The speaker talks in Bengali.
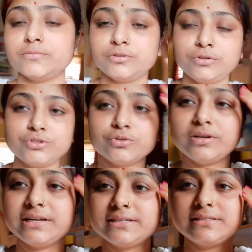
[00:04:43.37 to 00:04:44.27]
তো
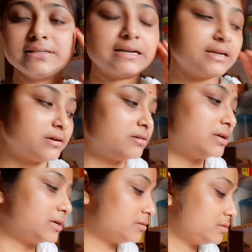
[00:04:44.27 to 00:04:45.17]
চলে এসেছি
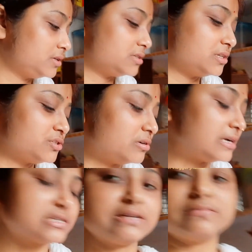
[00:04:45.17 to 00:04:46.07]
রান্নাঘরে পিছনে চলে আসলাম